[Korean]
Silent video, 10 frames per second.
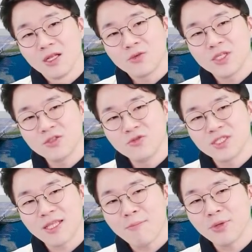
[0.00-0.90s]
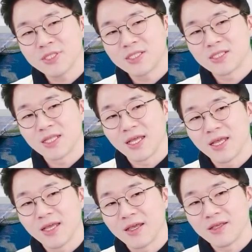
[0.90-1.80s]
퇴직률이
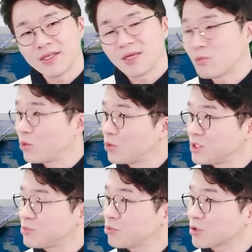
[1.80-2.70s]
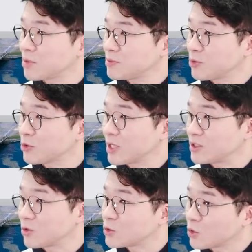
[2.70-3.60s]
3%인데 이게 뭐 20% 30%도
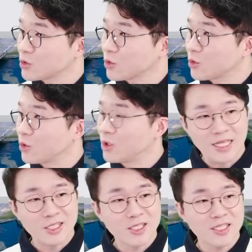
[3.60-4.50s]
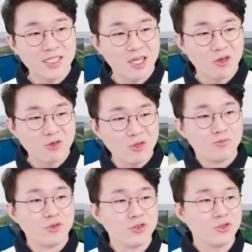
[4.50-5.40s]
아니고 이 정도로 대퇴사 시대라고
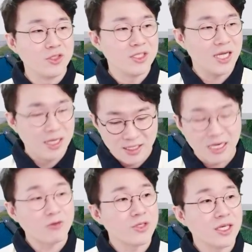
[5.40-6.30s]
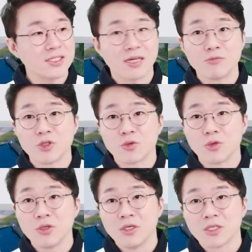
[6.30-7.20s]
부를 수 있느냐라고 얘기하는 사람도
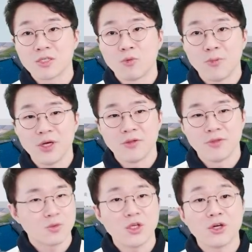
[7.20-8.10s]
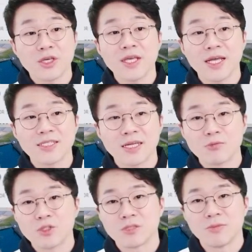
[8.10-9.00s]
있고요. 그래서 보면 또 이렇게 얘기하는
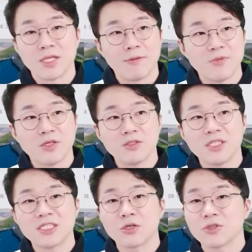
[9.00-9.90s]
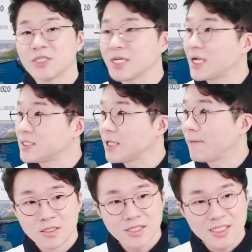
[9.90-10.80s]
사람도 있습니다. 이건 일시적 현상이 아니다.
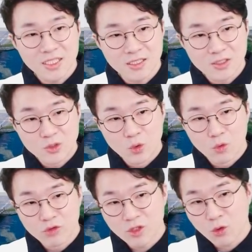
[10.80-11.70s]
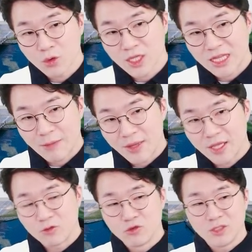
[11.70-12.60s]
사실은 요 우리 코로나
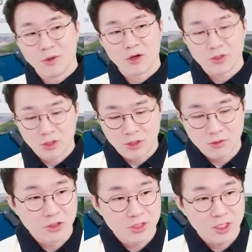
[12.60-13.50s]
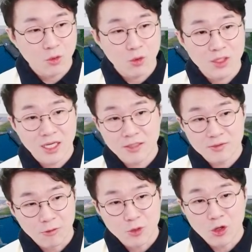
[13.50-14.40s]
때문에 눈이 멀어서 그렇지 코로나를
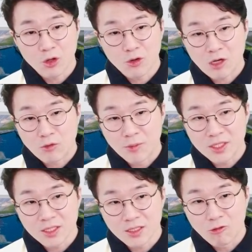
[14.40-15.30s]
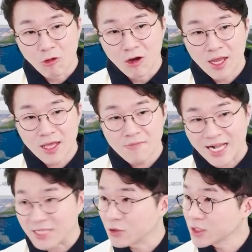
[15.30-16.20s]
없던 걸로 하고 보면은 원래
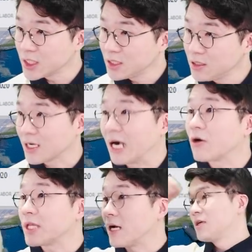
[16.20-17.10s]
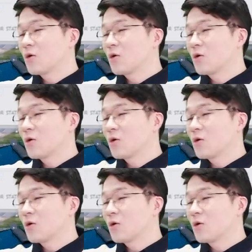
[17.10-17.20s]
가던 길을 간 거다.